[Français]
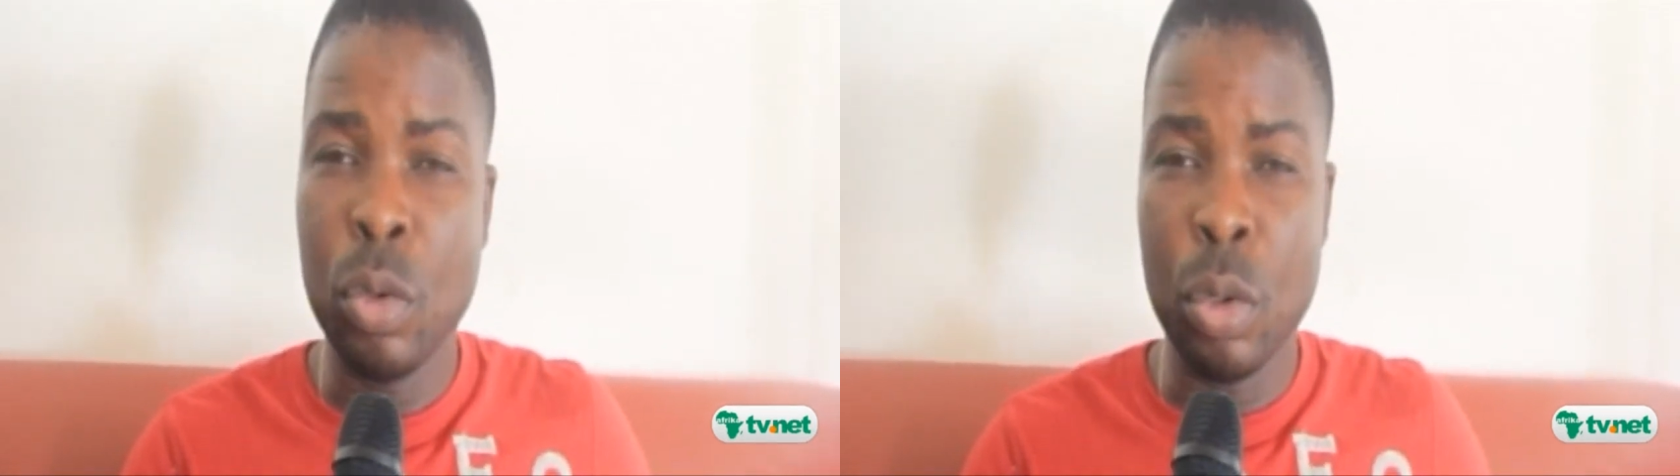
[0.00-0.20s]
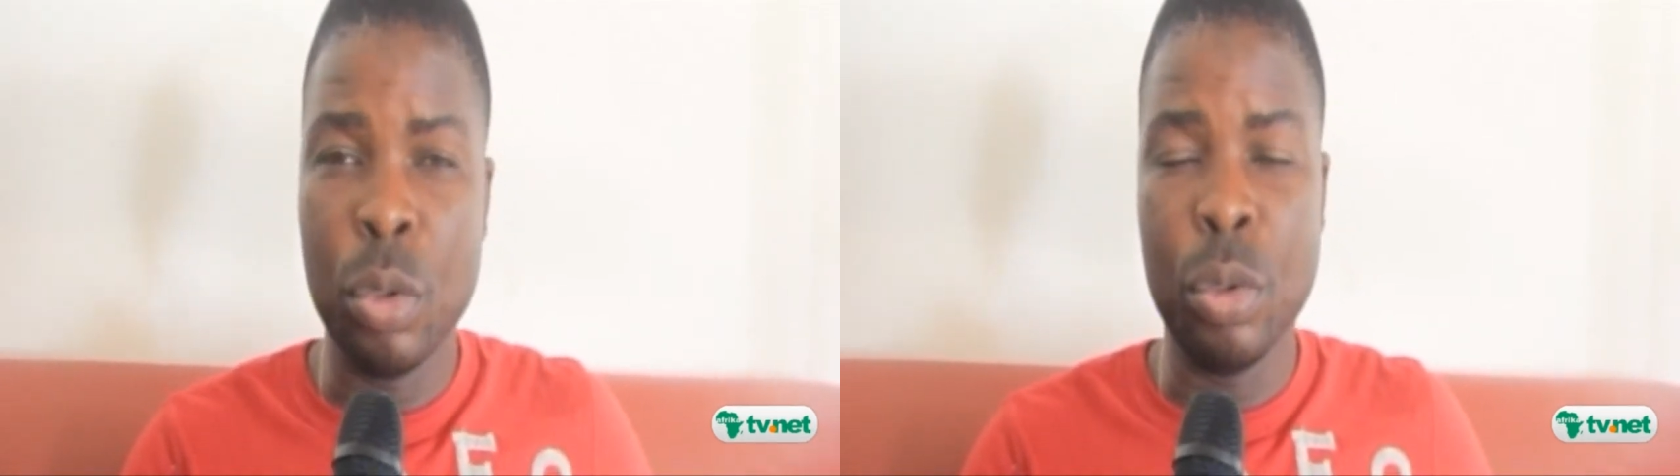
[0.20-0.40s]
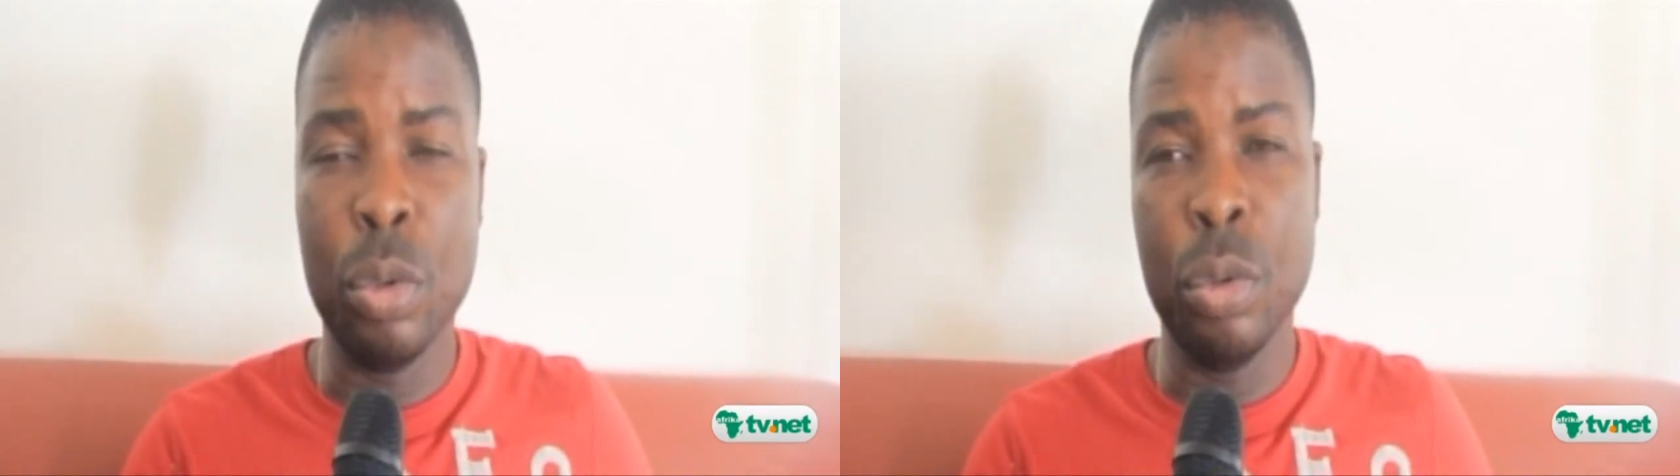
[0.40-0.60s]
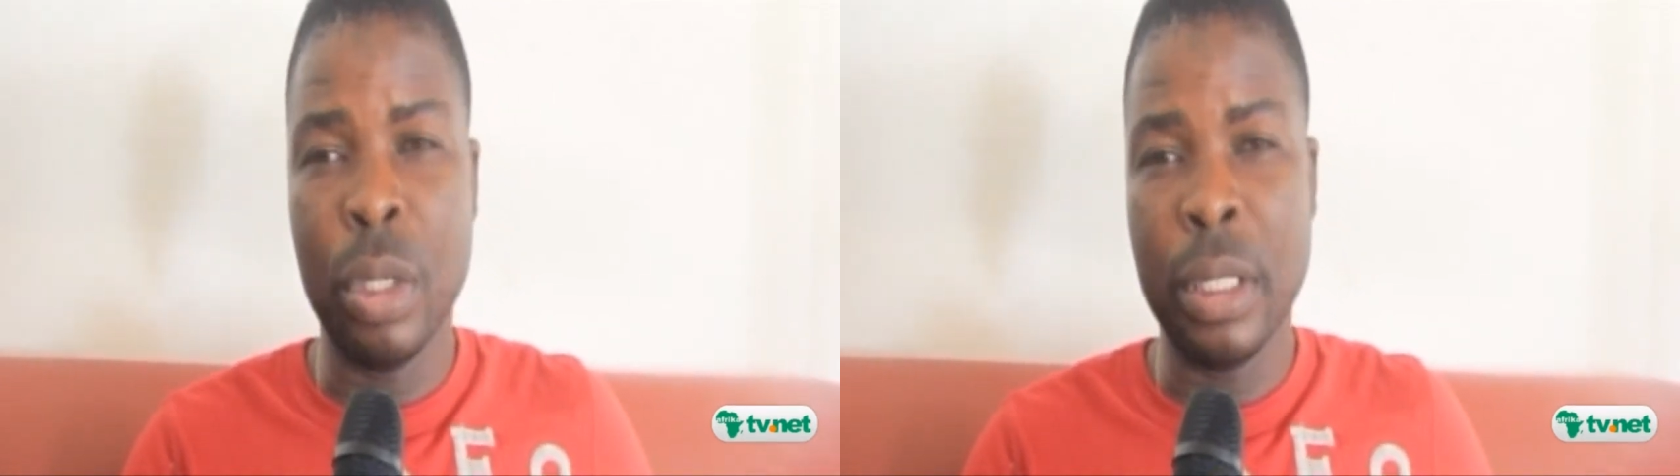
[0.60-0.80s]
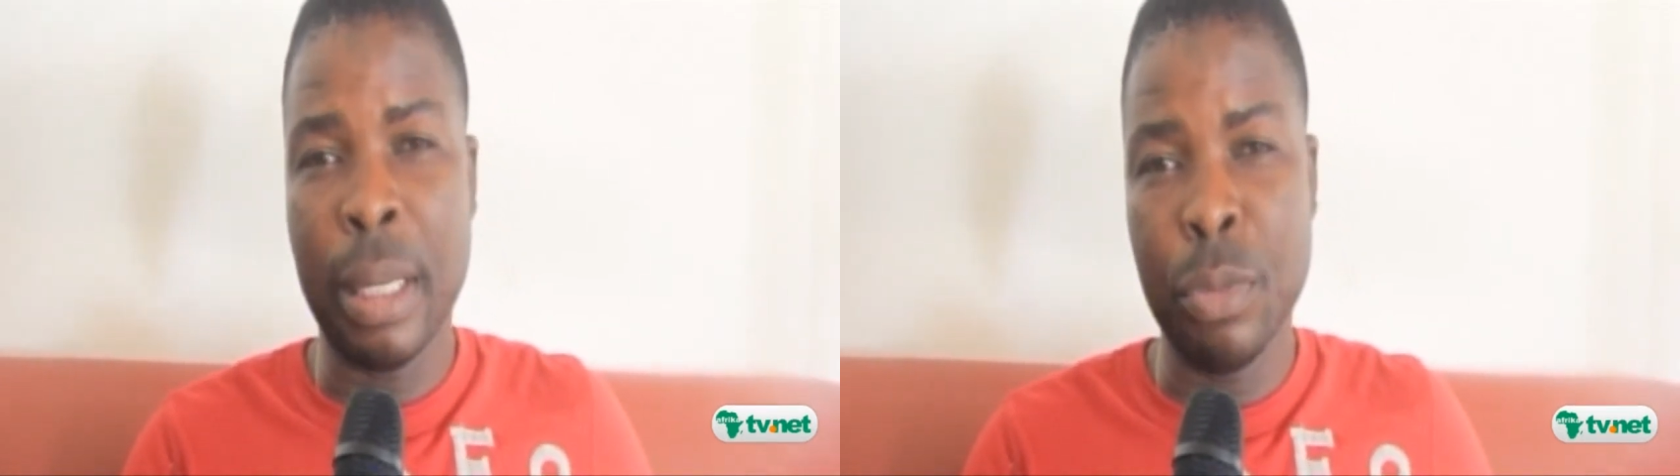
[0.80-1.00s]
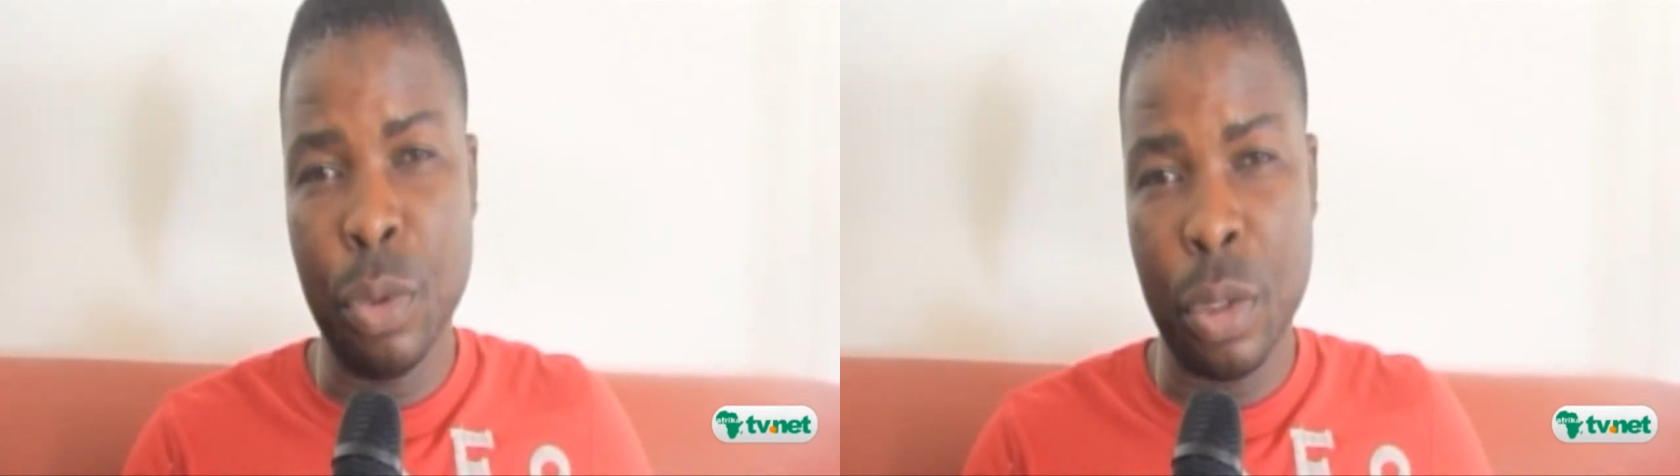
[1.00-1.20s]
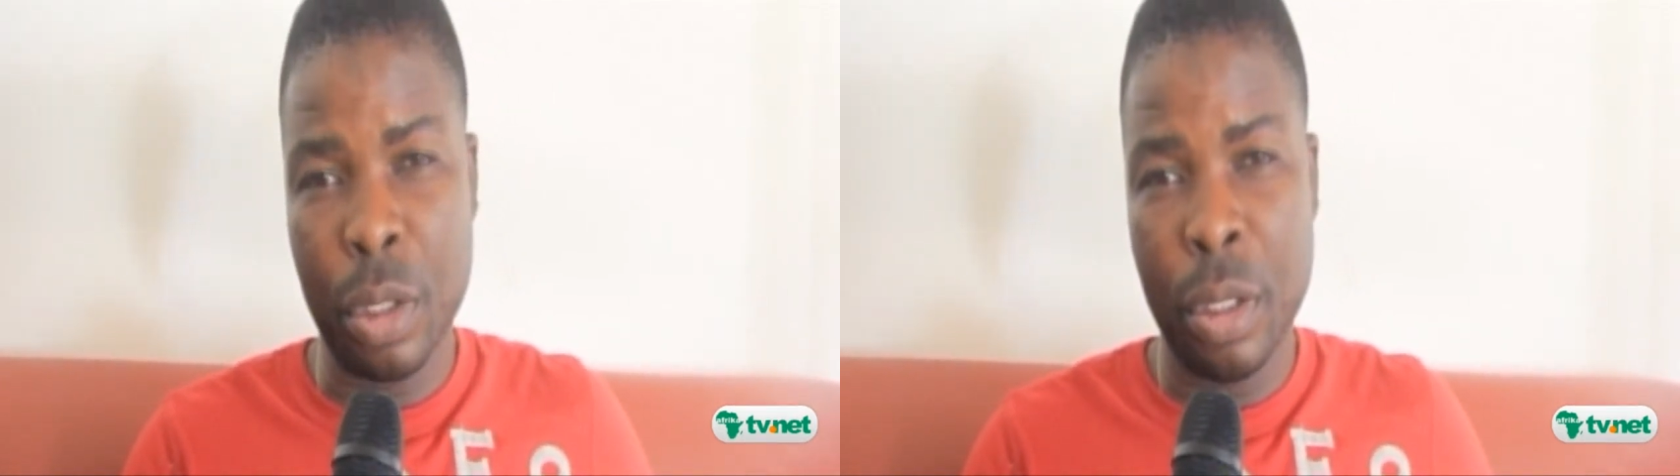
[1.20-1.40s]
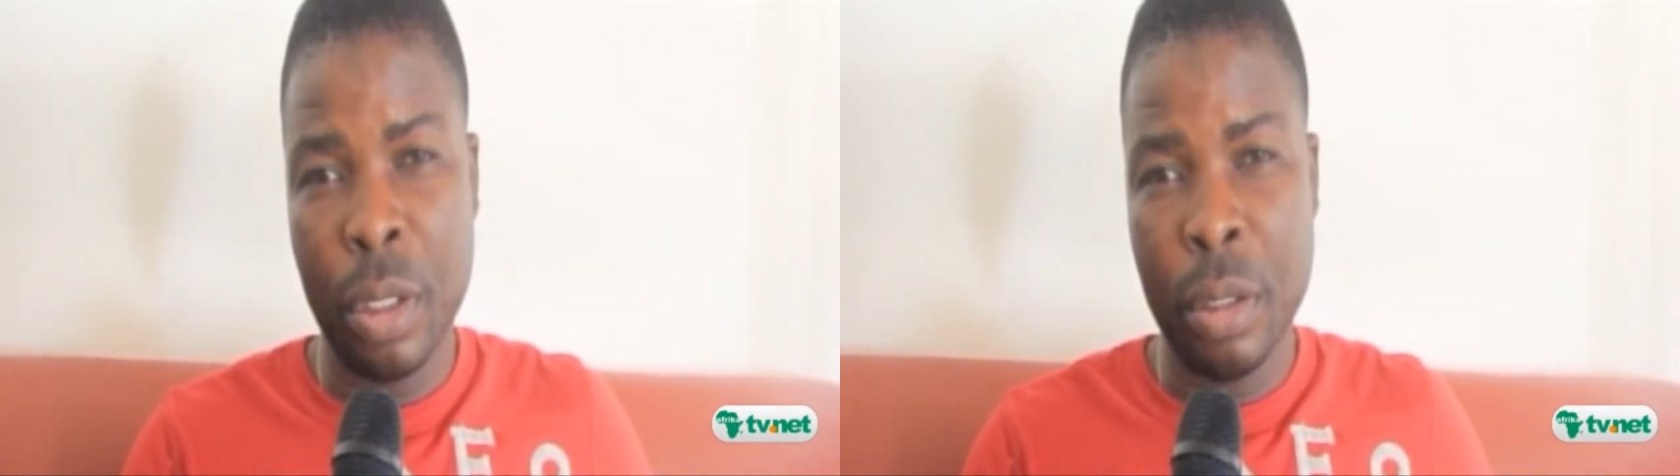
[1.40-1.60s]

d'amour,